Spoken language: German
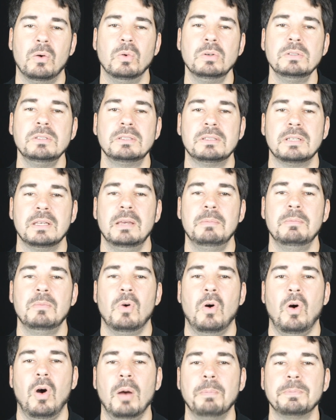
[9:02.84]
uns im
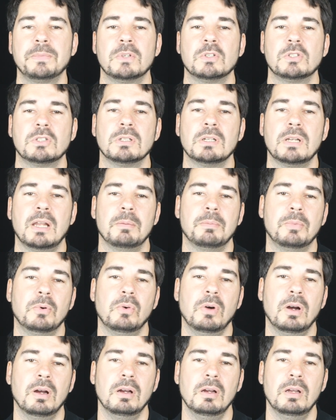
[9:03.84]
optischen
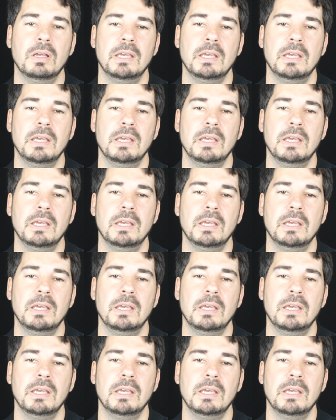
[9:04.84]
Labor